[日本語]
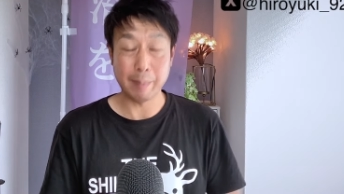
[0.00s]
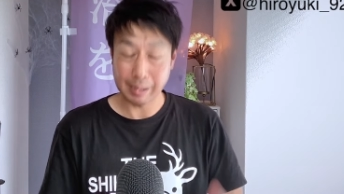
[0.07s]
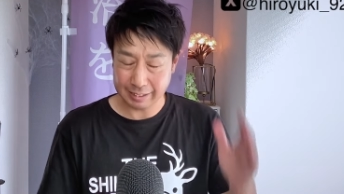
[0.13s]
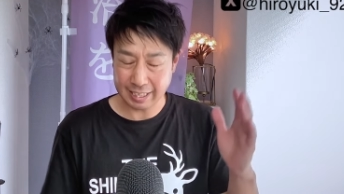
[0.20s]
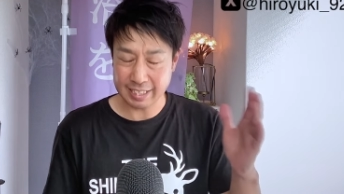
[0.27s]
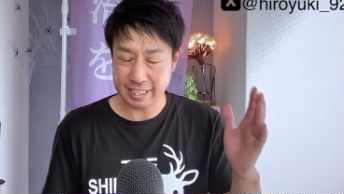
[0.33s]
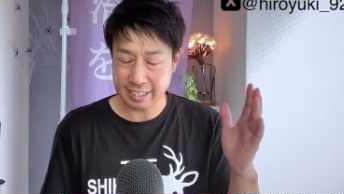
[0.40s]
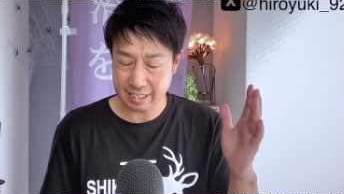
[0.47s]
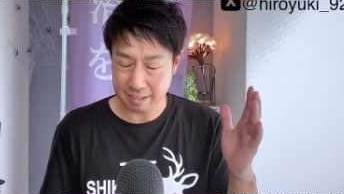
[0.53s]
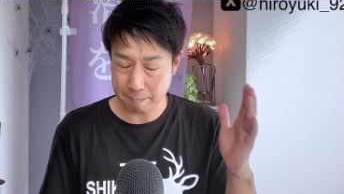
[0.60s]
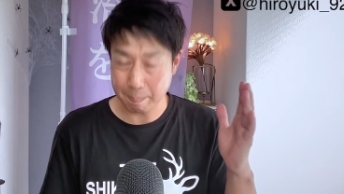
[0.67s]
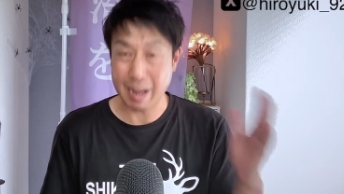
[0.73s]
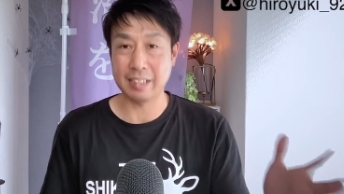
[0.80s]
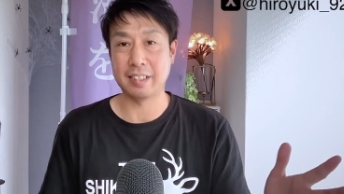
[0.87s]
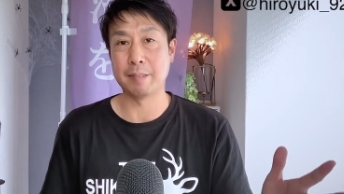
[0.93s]
政治資金
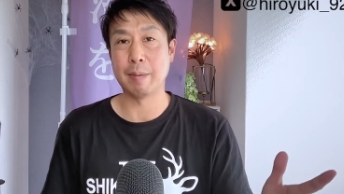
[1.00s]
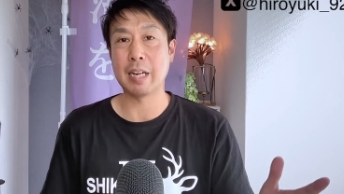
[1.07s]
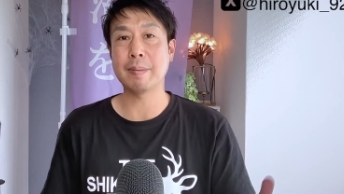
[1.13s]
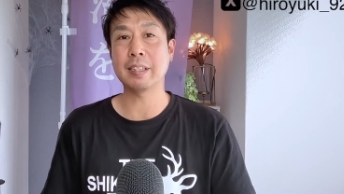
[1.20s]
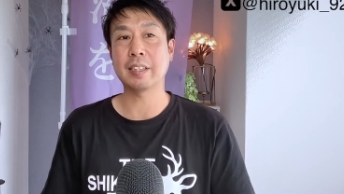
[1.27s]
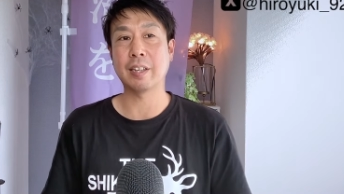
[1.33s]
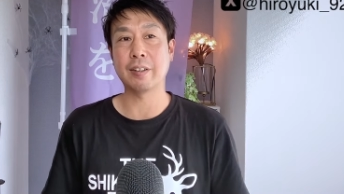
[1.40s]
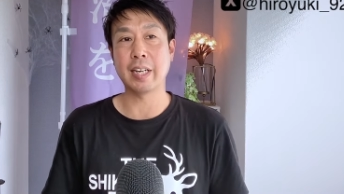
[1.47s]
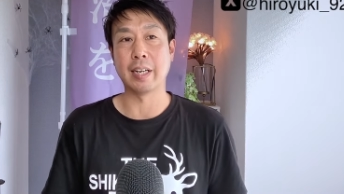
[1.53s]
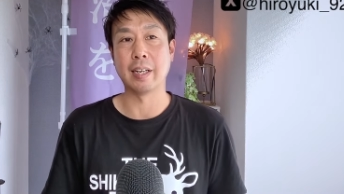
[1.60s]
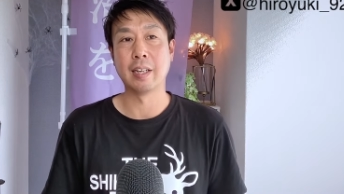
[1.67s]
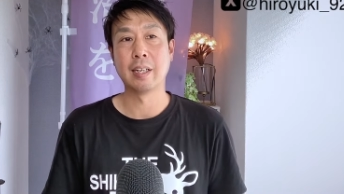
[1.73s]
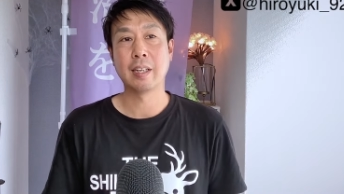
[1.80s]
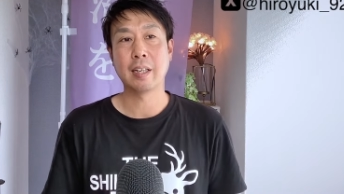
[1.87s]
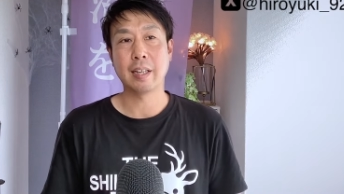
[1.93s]
パーティーもありましたよ
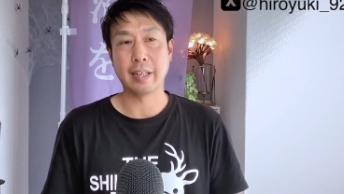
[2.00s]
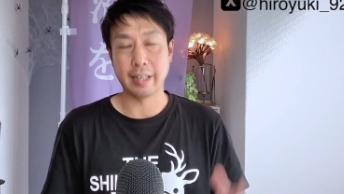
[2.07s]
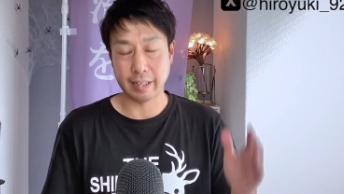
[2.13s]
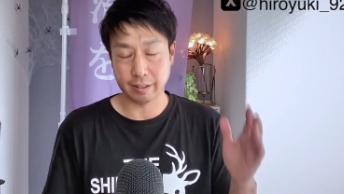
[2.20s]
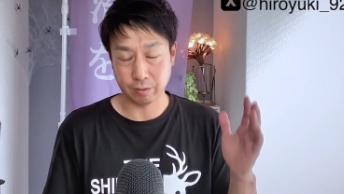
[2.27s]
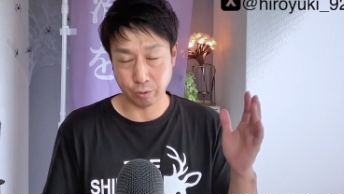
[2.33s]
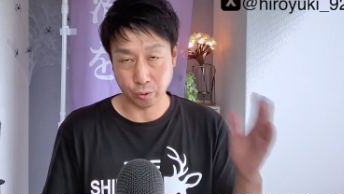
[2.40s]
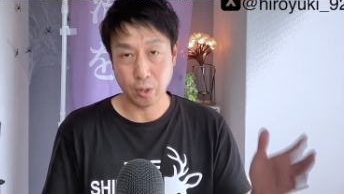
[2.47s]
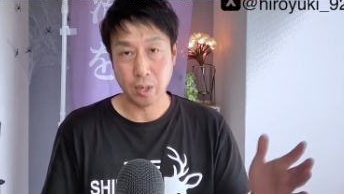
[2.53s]
ね。あと